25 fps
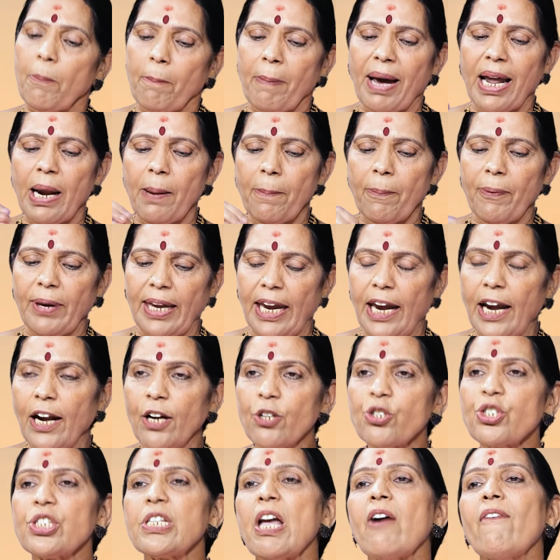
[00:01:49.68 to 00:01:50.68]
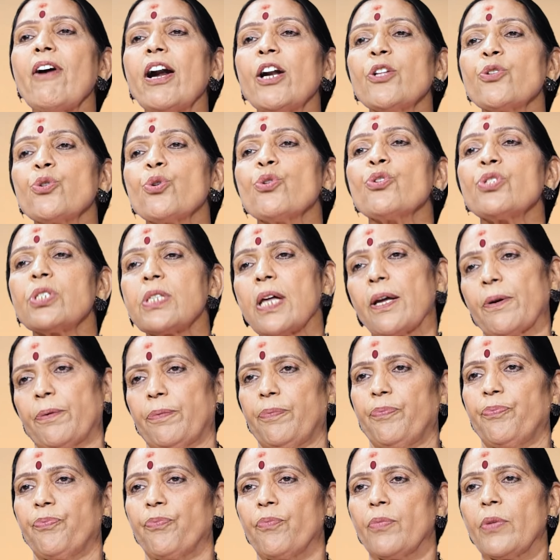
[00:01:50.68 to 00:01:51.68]
మనం ఏడుస్తే వాళ్ళు చూస్తారు
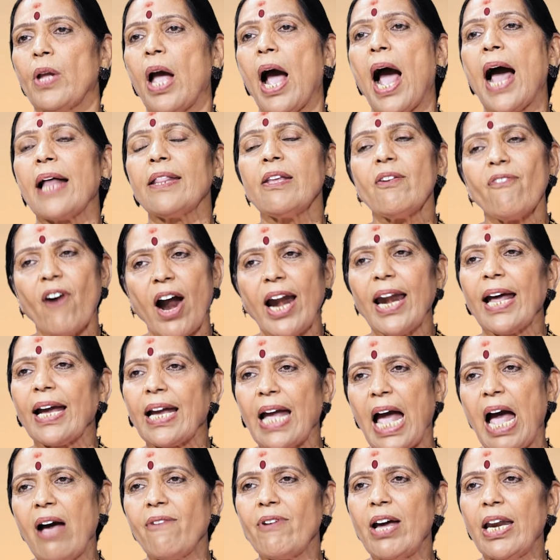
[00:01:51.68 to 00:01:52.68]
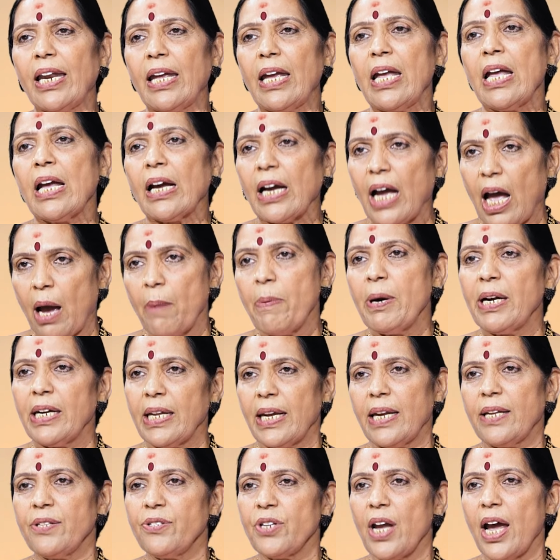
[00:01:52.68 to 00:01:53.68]
అది వాళ్ళకి కావాలి కాబట్టి
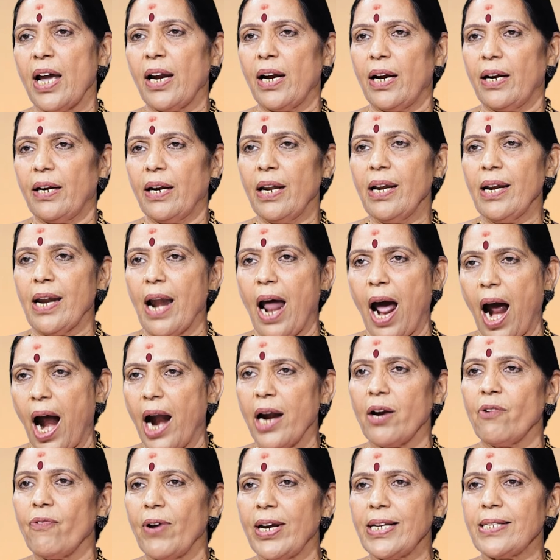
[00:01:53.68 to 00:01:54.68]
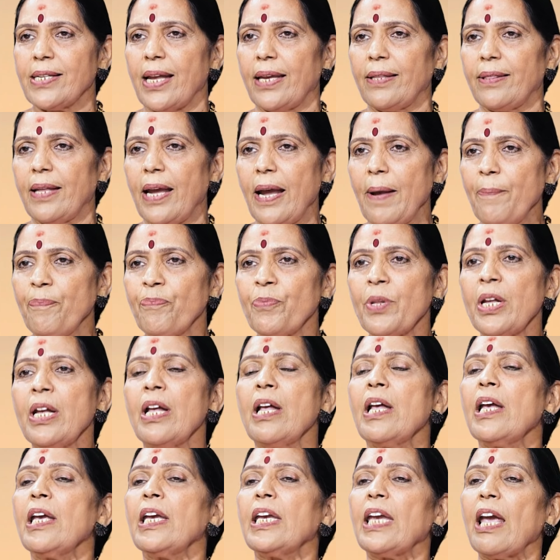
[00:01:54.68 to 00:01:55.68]
ఏం చేయాలంటే నా అడ్వైజ్ అయితే
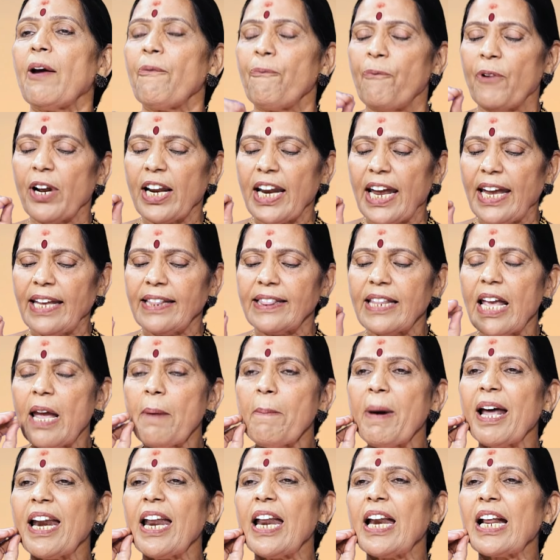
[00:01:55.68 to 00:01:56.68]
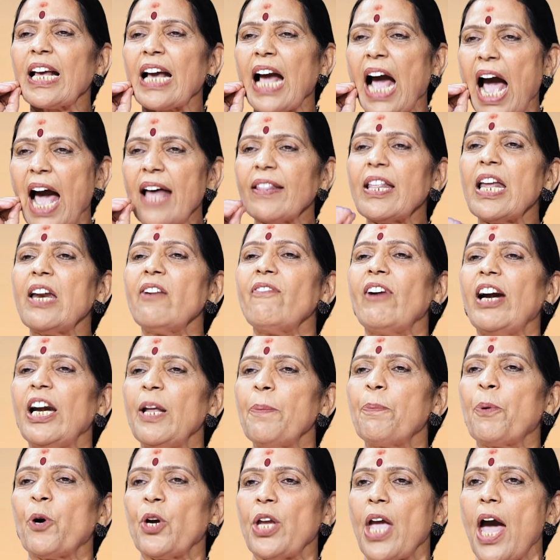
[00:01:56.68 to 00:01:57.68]
ఎవరైతే మనను కాదని
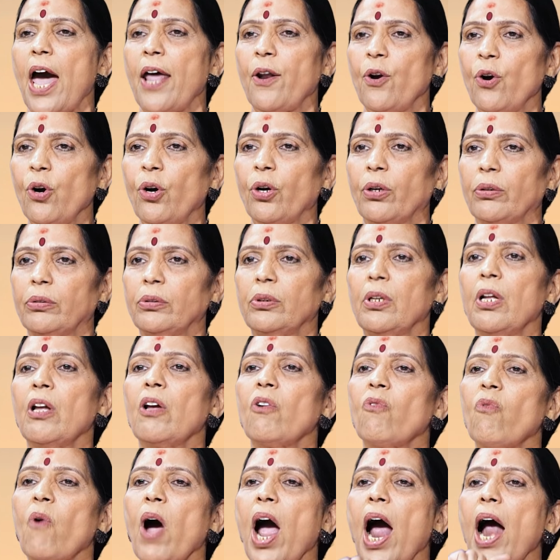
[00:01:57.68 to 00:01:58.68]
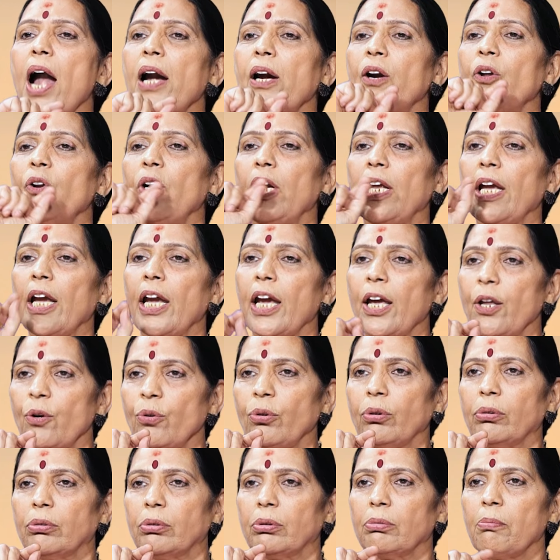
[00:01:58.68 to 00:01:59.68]
వెళ్ళిపోయారో వాళ్ళు
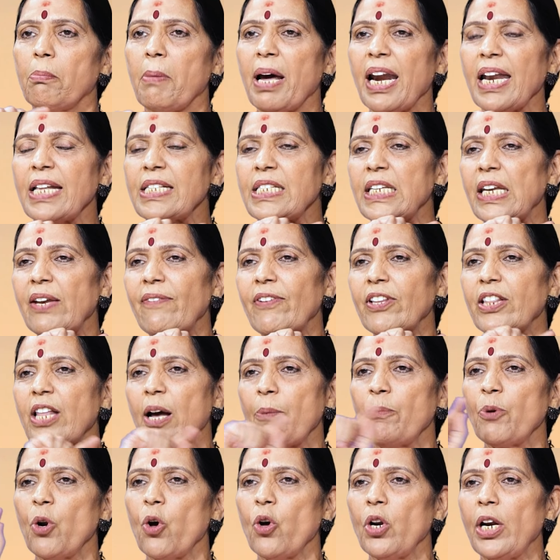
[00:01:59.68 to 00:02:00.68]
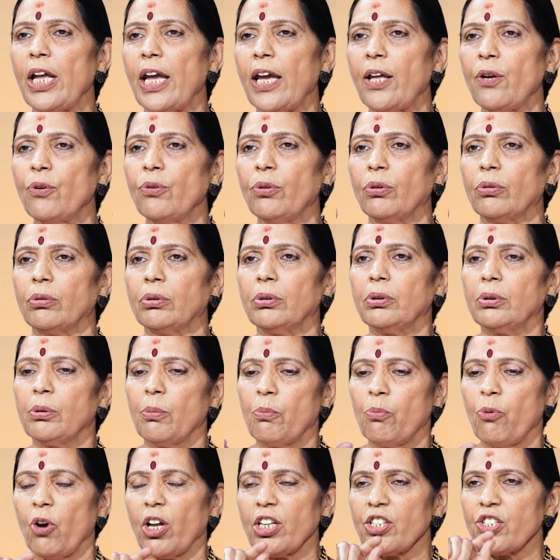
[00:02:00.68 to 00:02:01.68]
లేరు మన జీవితంలో లేరు
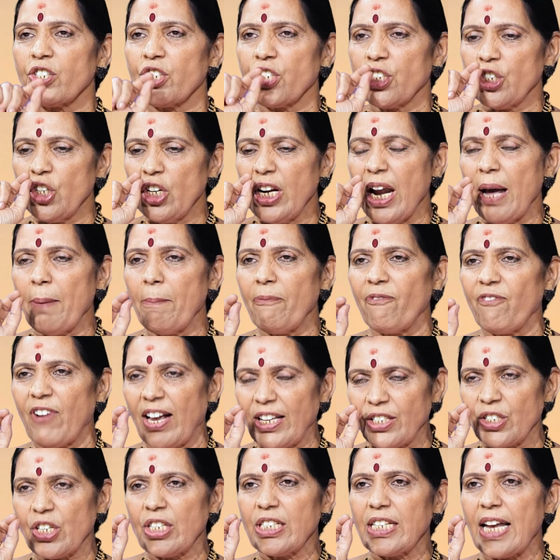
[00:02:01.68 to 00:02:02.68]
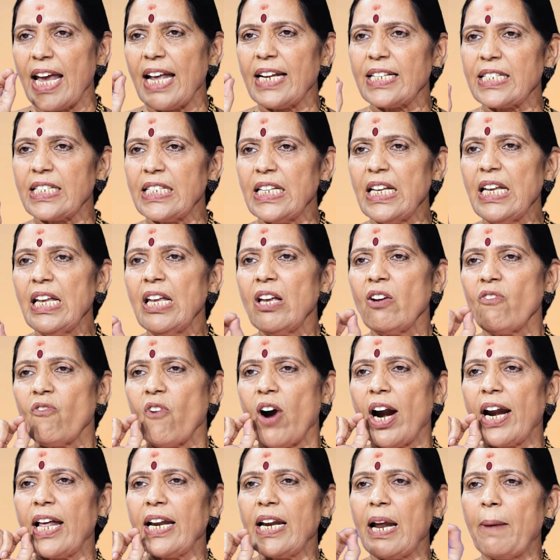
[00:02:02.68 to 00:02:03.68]
మస్ట్ ఫస్ట్ చేయాల్సింది
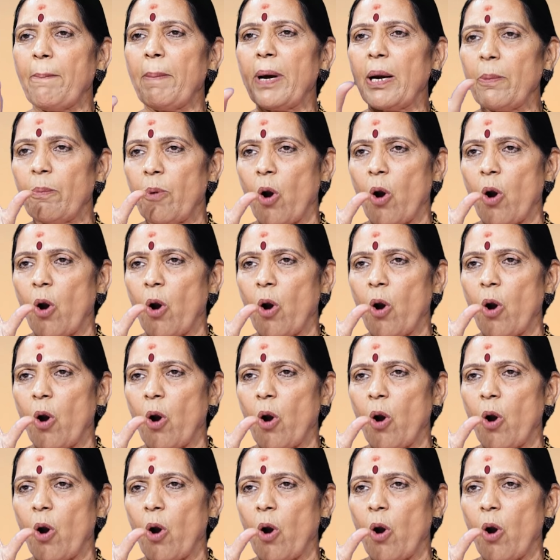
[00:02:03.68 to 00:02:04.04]
వాళ్ళ నంబర్